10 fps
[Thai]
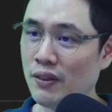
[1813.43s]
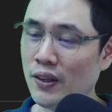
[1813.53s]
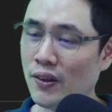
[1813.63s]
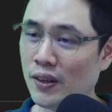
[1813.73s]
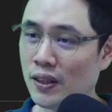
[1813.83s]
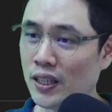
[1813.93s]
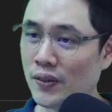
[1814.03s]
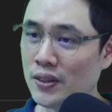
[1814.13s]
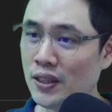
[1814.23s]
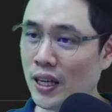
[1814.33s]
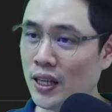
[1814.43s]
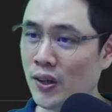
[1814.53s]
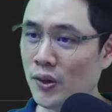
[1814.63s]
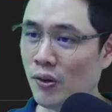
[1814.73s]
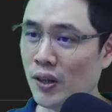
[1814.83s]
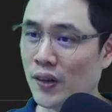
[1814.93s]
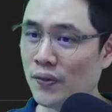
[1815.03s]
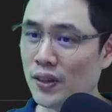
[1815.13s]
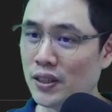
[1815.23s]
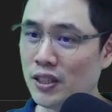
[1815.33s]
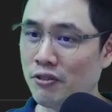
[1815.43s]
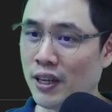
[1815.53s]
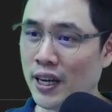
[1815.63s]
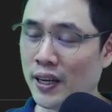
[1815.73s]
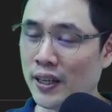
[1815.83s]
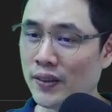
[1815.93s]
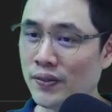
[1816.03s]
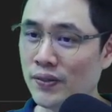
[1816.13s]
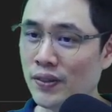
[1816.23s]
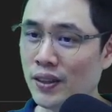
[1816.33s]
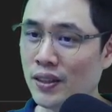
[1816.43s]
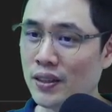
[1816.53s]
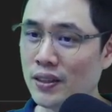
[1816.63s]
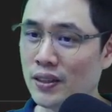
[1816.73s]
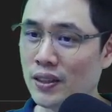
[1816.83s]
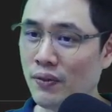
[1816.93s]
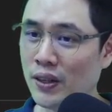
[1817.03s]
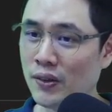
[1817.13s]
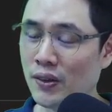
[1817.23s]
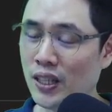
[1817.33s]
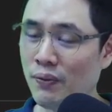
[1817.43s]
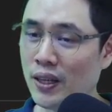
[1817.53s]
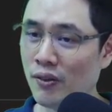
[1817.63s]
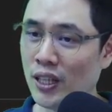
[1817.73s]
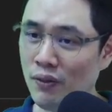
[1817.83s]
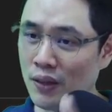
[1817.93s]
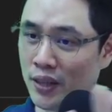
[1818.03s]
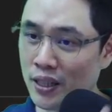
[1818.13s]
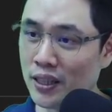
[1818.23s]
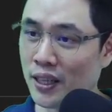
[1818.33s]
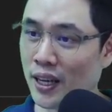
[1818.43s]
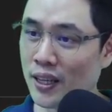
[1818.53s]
ไว้ก่อนนะครับซึ่ง id ต้องตรงกับชื่อไฟล์นะครับที่เป็นที่เป็นวงเล็บเหลี่ยม id นะ